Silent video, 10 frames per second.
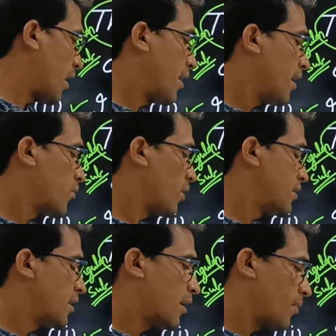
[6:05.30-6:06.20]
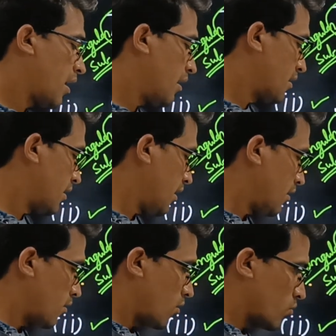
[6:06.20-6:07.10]
लगाना याद होना चाहिए कब कहाँ लगता
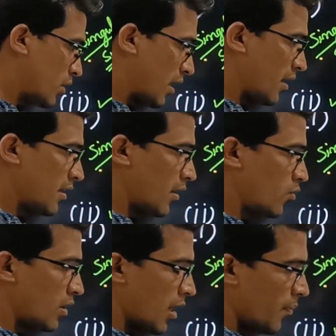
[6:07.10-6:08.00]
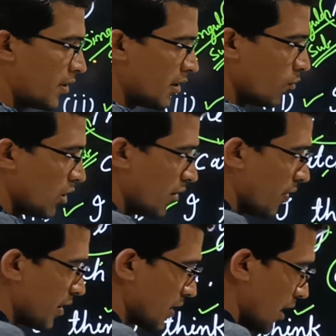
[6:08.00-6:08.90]
है तो देखा जाए तो यहाँ पर ये
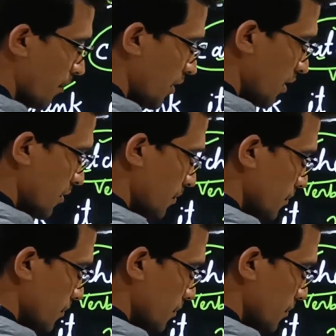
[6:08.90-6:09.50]
मूल्यवान किताबें हैं